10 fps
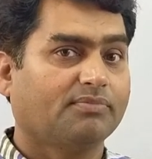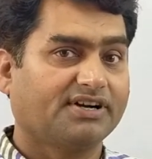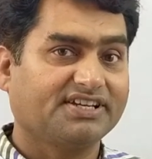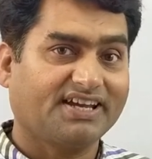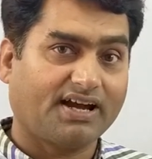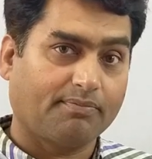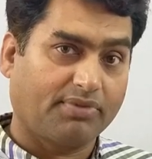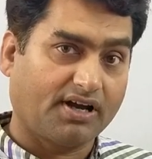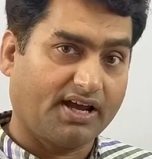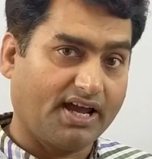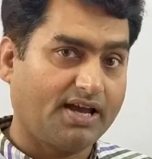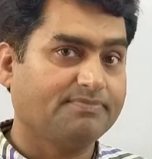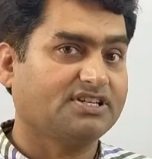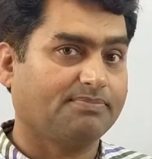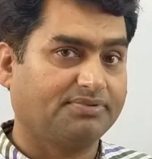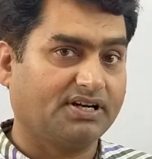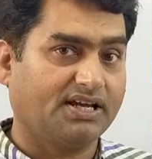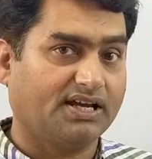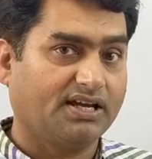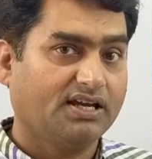बड़ी बड़ा अहम चैप्टर
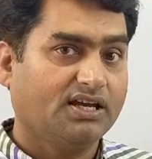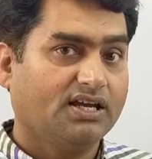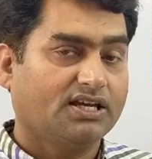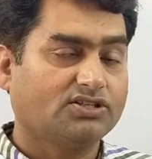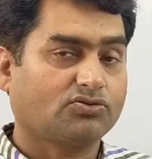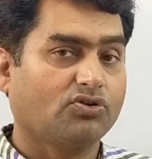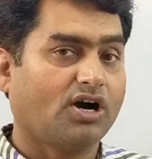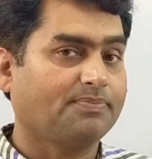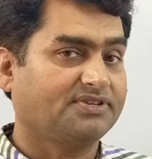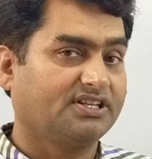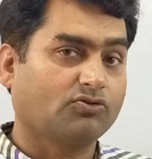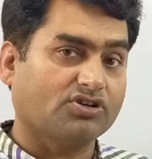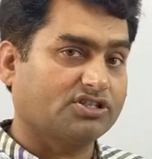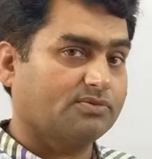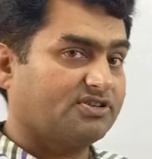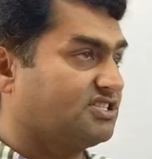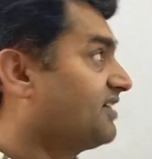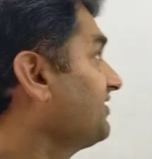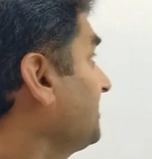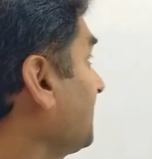है इसको आप क्वेश्चन नंबर
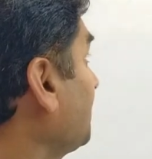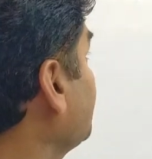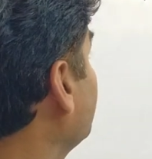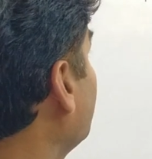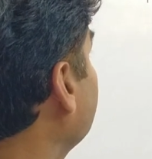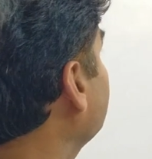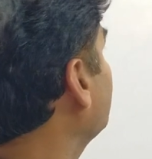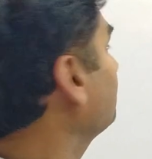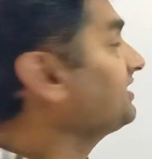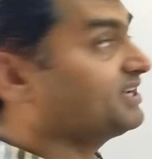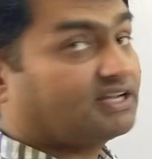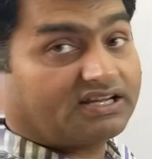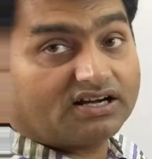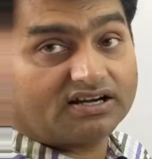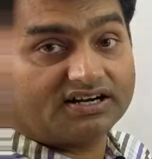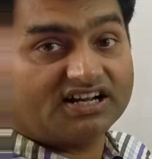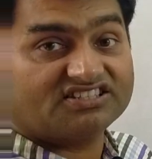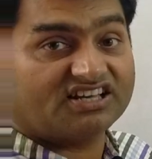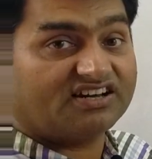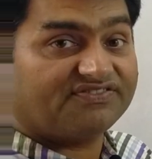सेवन देखें यहाँ पे हमने क्या करना है
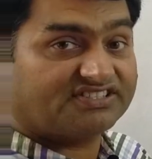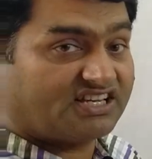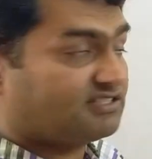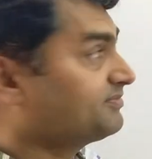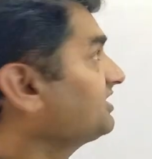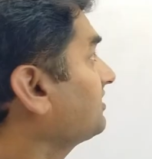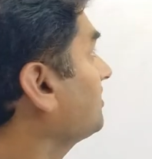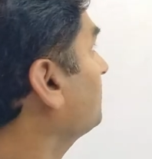सेल्फ असेसमेंट का